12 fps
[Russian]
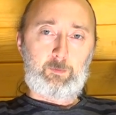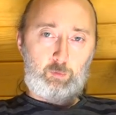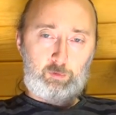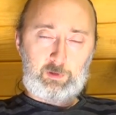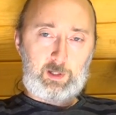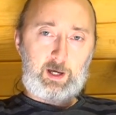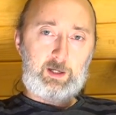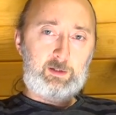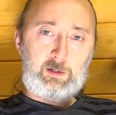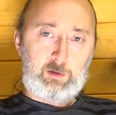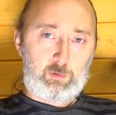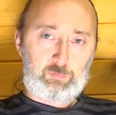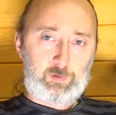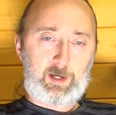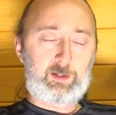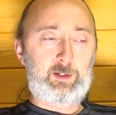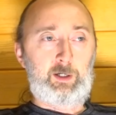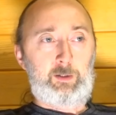онлайн или
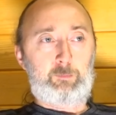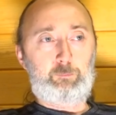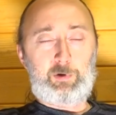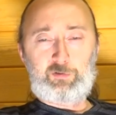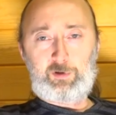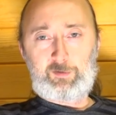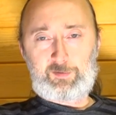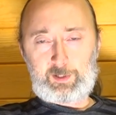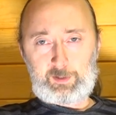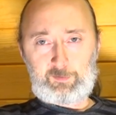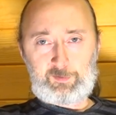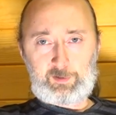офлайн, Пожалуйста, рады